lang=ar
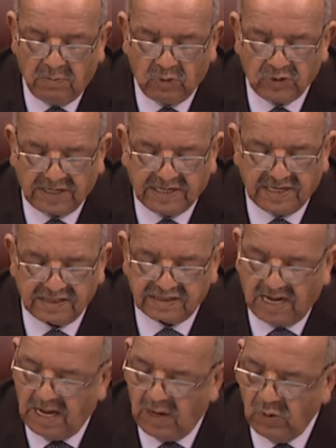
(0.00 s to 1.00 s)
مذكر
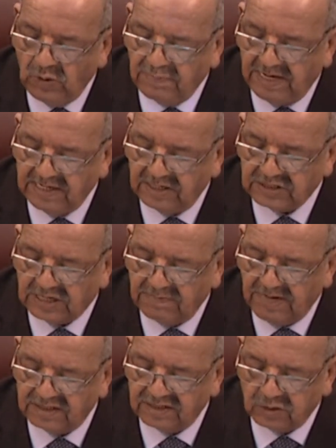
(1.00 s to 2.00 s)
التعاون بين
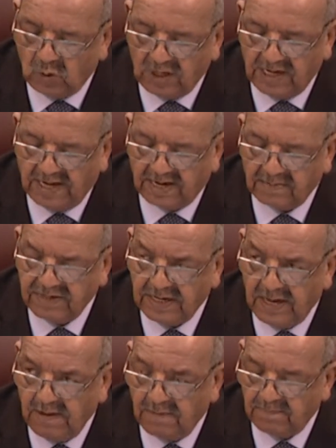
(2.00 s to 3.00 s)
جامعة الدول
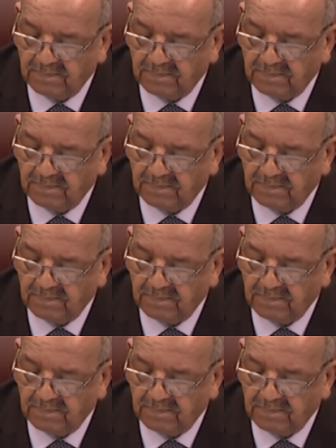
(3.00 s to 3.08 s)
العربية